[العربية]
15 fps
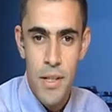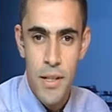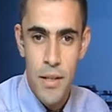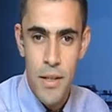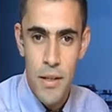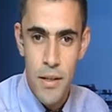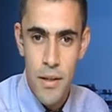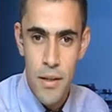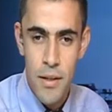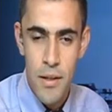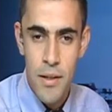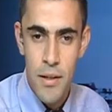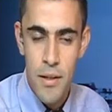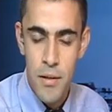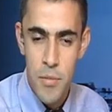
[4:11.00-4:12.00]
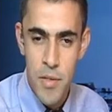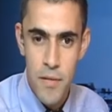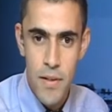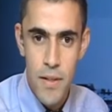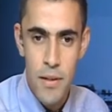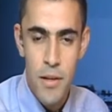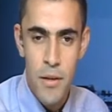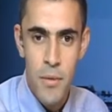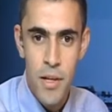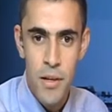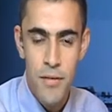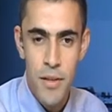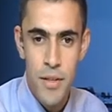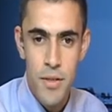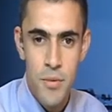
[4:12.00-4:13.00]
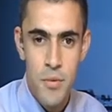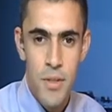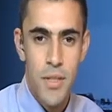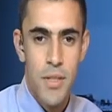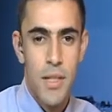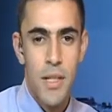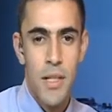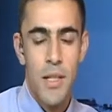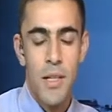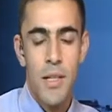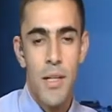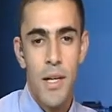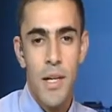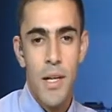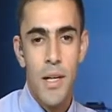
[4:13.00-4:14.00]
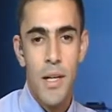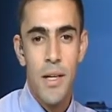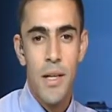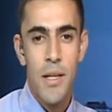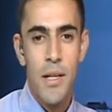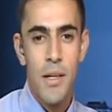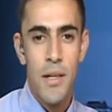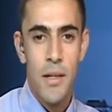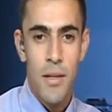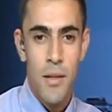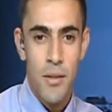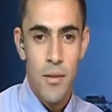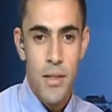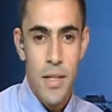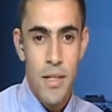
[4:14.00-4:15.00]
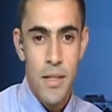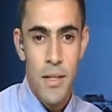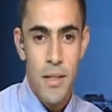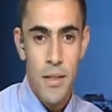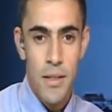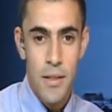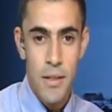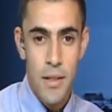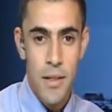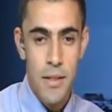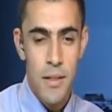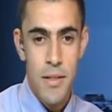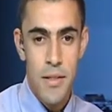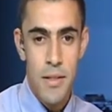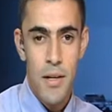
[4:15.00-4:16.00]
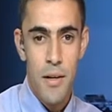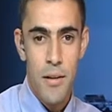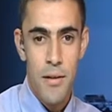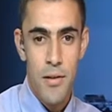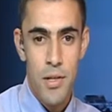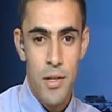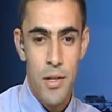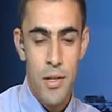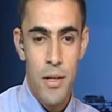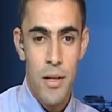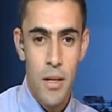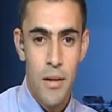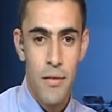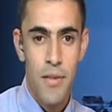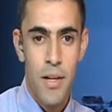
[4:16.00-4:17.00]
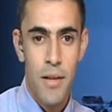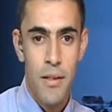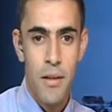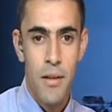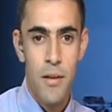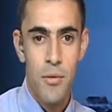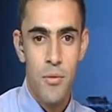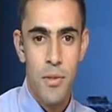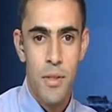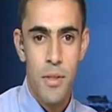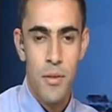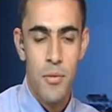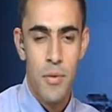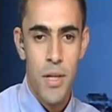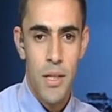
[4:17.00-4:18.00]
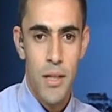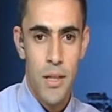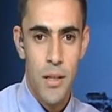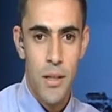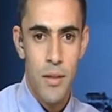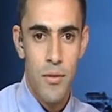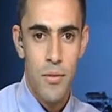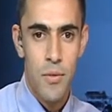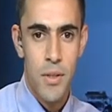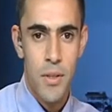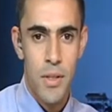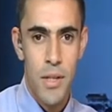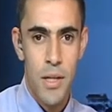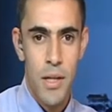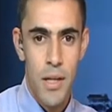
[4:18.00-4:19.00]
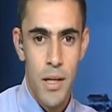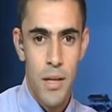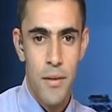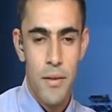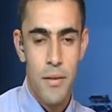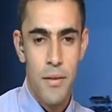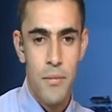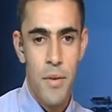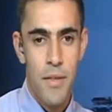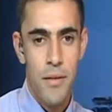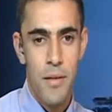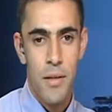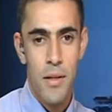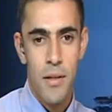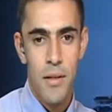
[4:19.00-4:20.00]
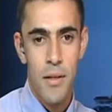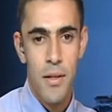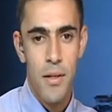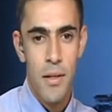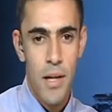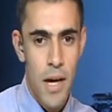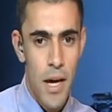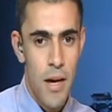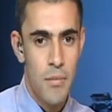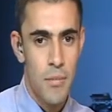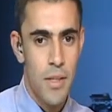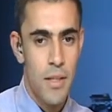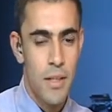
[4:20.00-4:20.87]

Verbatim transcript: آه، يمسف لينا مرحبا يسون آه، آه، دونك اساكي ادنس آه، نسقردش آه، الاخضر ثقي ودني وياك اكيد وين اكيد مثلا حامي